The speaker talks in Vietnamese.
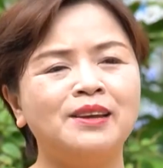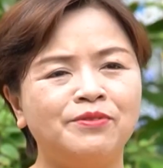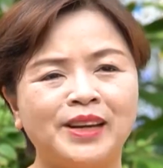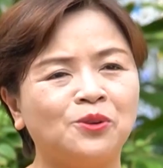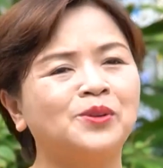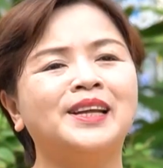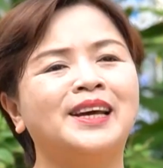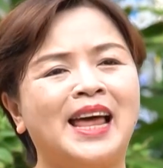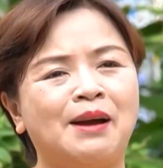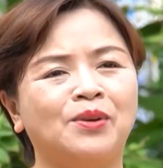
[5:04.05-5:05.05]
việc đầu tiên
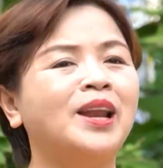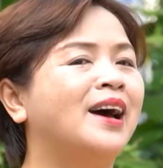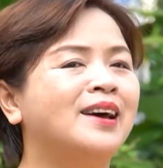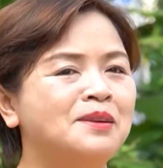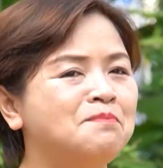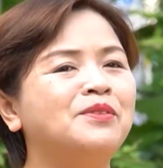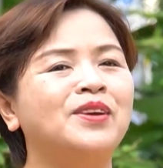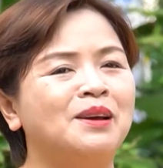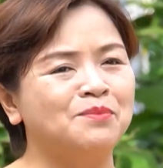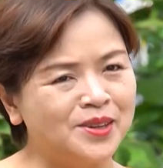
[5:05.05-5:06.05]
cần làm đó là mình
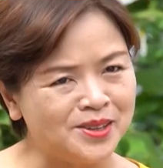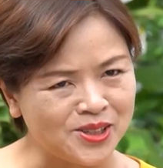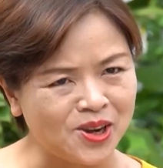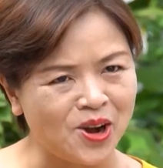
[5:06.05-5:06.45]
phải làm gương cho